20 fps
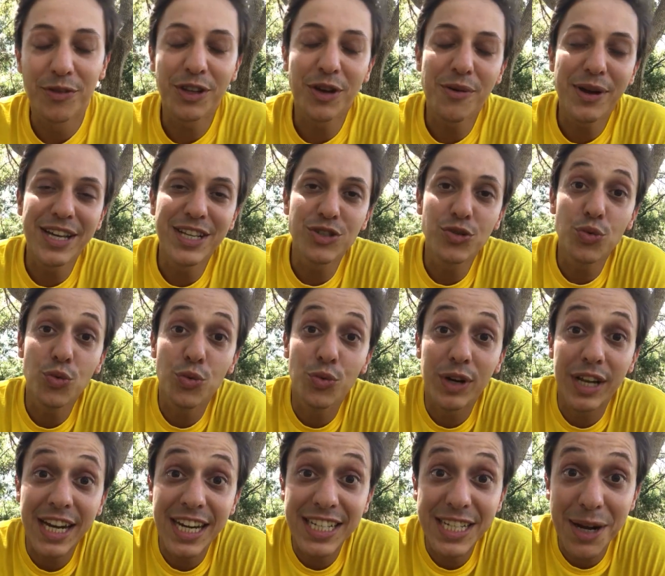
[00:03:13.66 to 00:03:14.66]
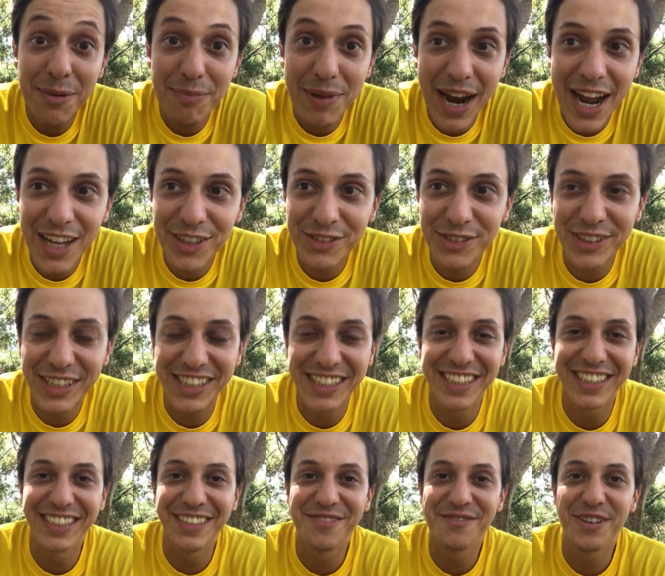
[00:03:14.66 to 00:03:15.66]
Então é isso, um grande abraço e a
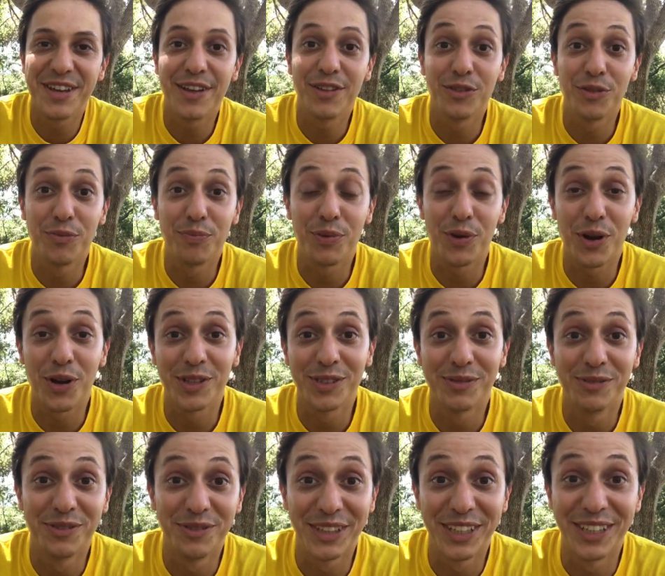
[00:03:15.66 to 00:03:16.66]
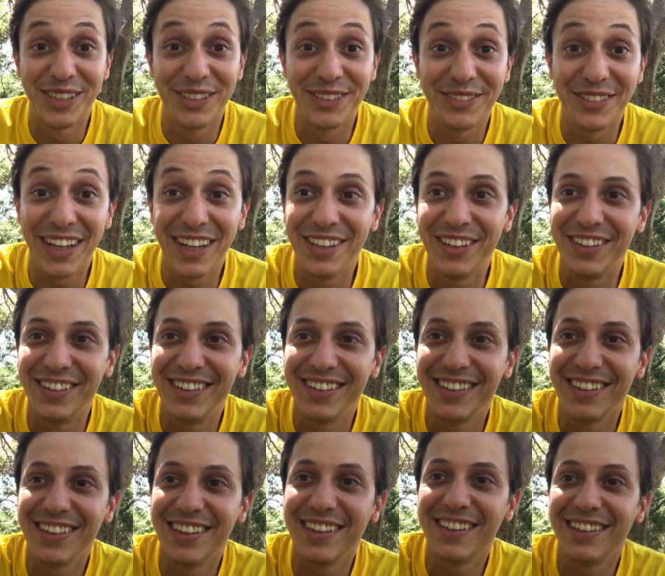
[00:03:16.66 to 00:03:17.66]
gente se vê no próximo vídeo. Valeu!